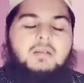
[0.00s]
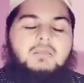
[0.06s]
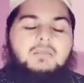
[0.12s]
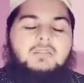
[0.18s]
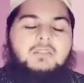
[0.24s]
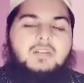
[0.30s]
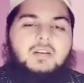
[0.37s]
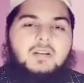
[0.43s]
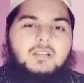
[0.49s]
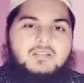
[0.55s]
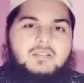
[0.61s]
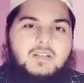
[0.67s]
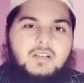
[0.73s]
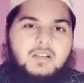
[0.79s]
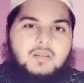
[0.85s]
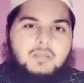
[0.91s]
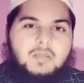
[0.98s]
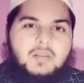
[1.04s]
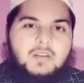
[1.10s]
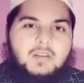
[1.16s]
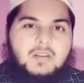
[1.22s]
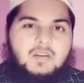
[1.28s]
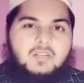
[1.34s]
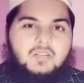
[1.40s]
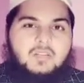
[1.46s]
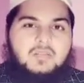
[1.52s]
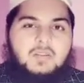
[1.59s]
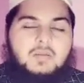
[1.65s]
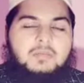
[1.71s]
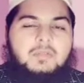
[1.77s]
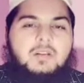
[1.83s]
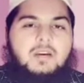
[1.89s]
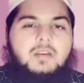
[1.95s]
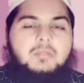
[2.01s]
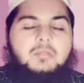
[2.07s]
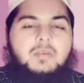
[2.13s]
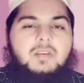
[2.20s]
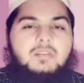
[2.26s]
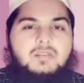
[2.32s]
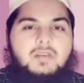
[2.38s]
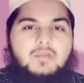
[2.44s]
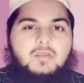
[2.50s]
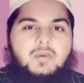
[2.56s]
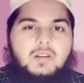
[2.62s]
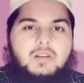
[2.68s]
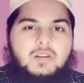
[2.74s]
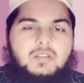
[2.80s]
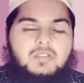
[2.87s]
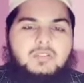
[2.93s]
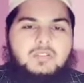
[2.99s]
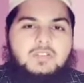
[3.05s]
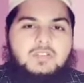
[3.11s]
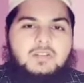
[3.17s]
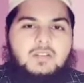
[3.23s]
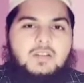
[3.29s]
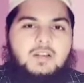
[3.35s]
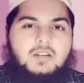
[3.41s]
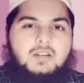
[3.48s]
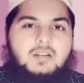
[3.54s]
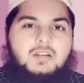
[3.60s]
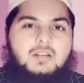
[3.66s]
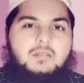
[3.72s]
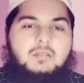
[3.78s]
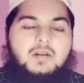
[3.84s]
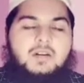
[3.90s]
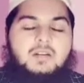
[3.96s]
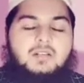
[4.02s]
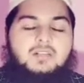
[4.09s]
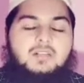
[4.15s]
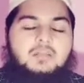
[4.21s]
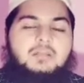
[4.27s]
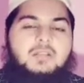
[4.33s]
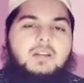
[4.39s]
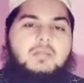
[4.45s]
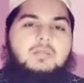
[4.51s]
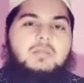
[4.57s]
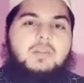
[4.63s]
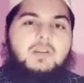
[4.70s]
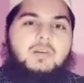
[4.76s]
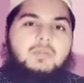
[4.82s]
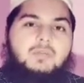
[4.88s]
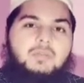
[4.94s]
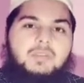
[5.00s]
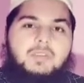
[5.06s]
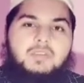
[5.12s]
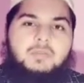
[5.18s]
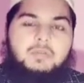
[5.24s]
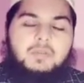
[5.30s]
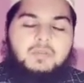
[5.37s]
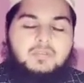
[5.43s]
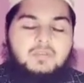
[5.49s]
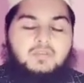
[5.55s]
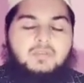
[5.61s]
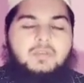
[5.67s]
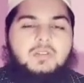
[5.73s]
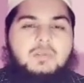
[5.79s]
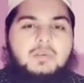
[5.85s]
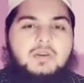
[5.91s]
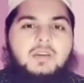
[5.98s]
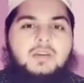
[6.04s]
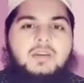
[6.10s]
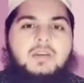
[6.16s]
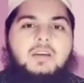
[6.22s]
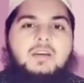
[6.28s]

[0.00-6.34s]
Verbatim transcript: आप जो है अगर चैनल पर नए हैं तो सब्सक्राइब भी ज़रूर कर लें जो नीचे लाल कलर का बटन सब्सक्राइब पर लिखा हुआ होता है इस पर ज़रूर दबाएँ